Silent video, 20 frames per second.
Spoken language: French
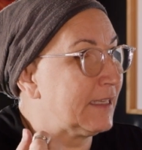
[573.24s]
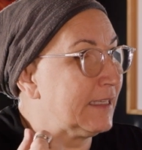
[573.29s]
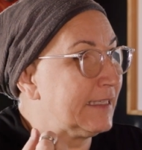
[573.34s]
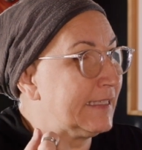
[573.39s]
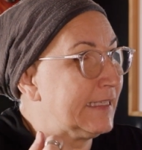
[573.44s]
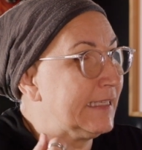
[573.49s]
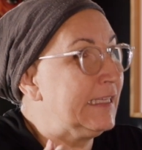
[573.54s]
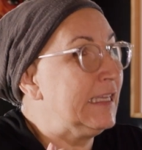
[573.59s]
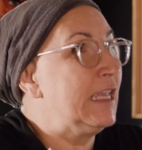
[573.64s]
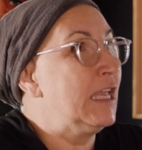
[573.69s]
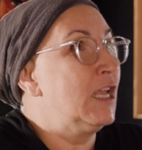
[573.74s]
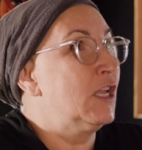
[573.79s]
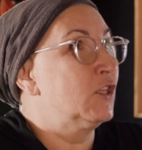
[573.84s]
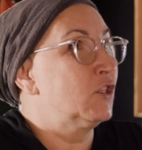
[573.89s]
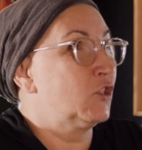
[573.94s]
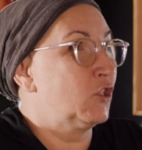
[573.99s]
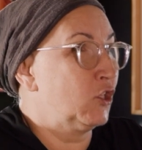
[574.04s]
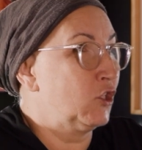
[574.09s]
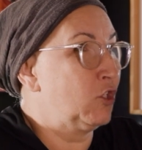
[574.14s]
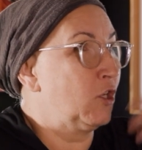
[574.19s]
qui disent
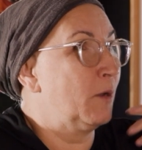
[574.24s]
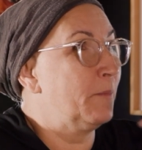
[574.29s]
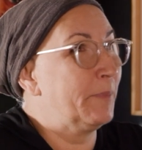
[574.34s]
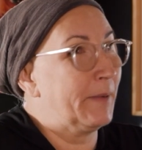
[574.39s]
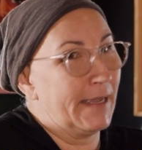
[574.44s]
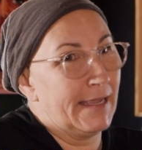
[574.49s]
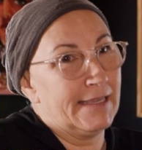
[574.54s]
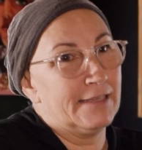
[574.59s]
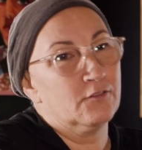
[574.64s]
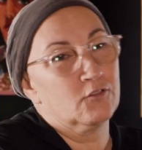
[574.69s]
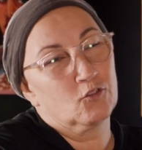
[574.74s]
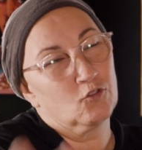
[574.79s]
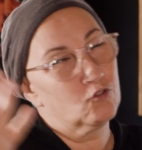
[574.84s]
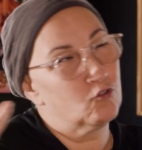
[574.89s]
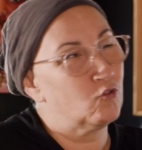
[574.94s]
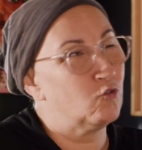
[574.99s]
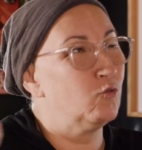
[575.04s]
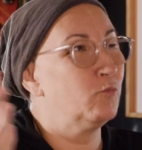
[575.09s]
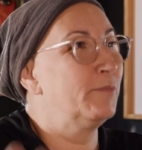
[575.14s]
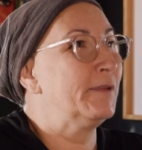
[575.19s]
ça, je le prends, ça,
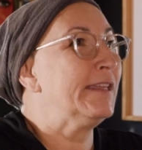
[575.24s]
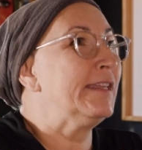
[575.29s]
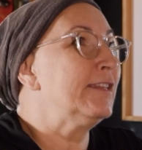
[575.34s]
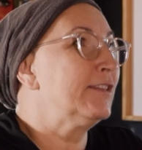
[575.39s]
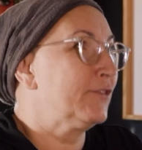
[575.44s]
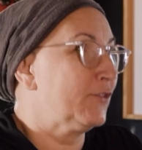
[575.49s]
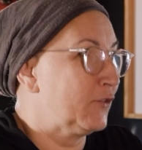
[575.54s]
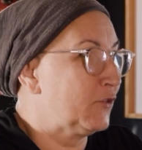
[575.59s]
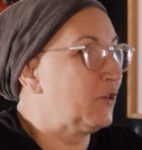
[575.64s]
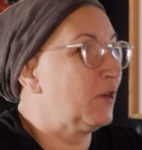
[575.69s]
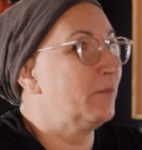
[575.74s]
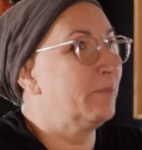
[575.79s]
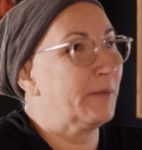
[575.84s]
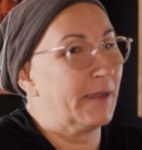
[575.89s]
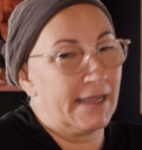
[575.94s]
je l'oublie, ça, je le